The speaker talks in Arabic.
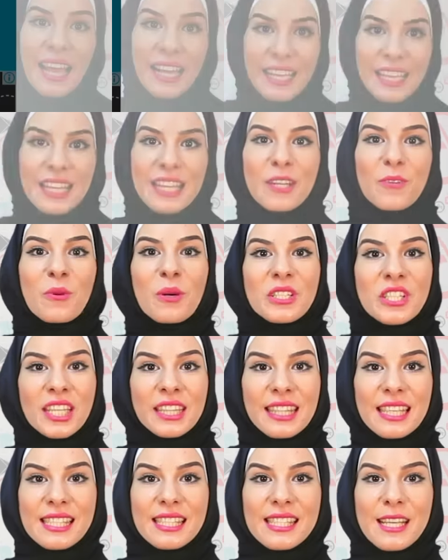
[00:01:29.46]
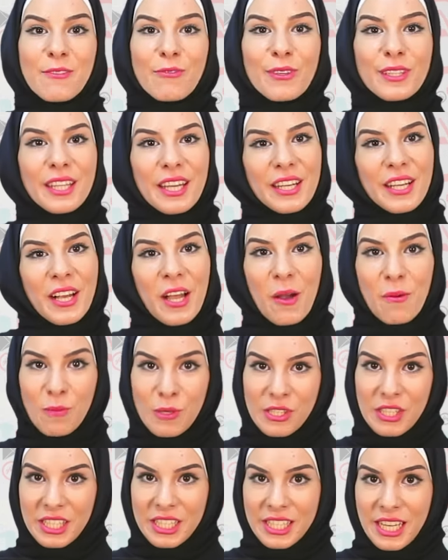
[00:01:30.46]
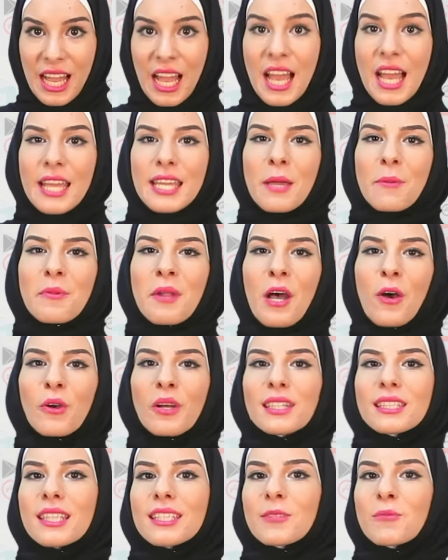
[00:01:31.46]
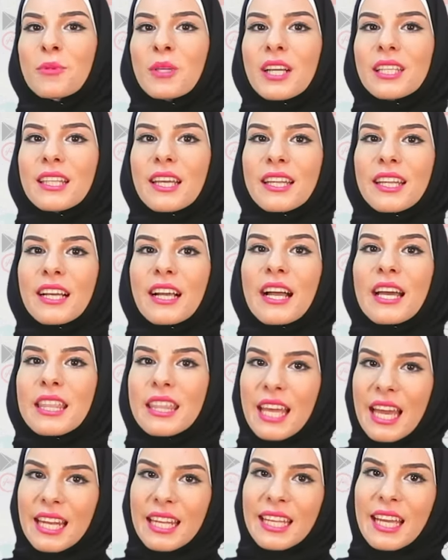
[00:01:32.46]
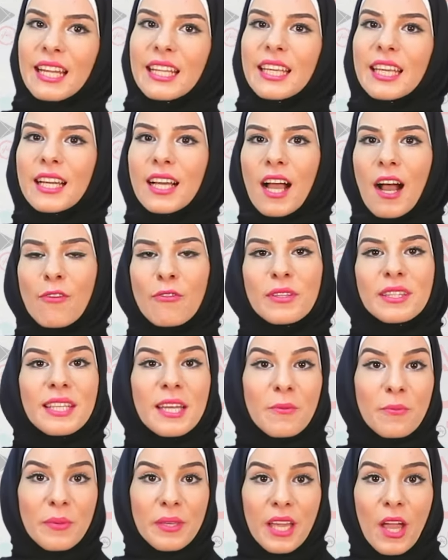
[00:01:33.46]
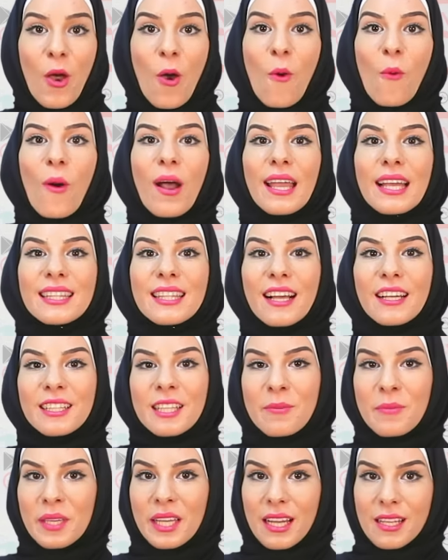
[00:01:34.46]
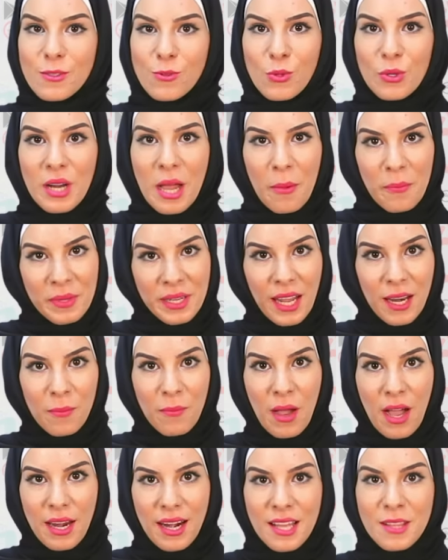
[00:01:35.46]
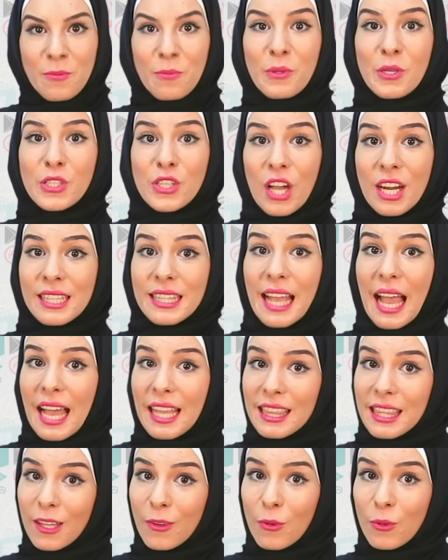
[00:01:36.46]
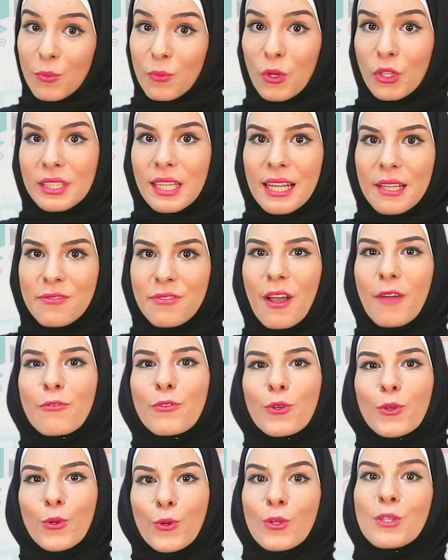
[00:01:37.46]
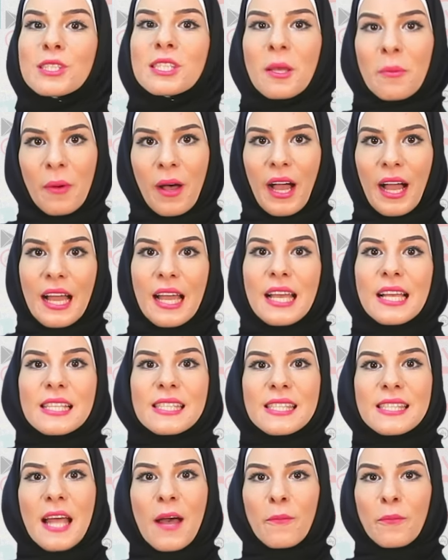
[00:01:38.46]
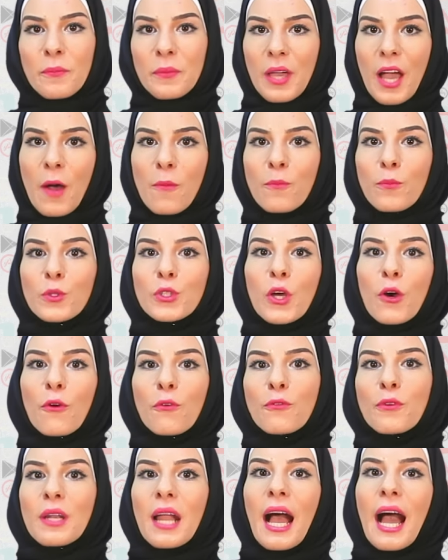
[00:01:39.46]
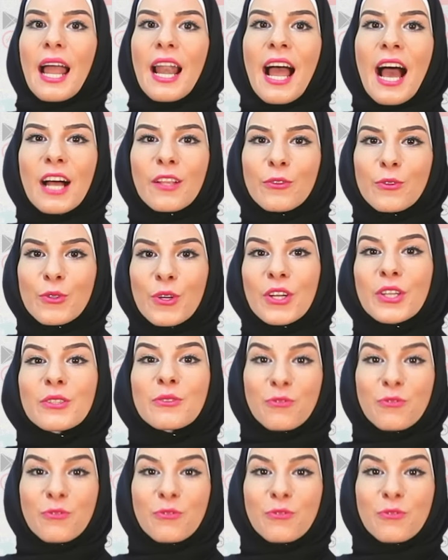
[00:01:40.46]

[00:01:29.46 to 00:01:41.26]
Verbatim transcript: لكن إن وجدت السيلفي طريقة مزعجة يمنحك التطبيق طريقة ثانية لإيقاف التنبيه وهي تقديمك صورة من المعرض بشرط أن تكون مختلفة في كل صباح سناب مي أب متوفر على أندرويد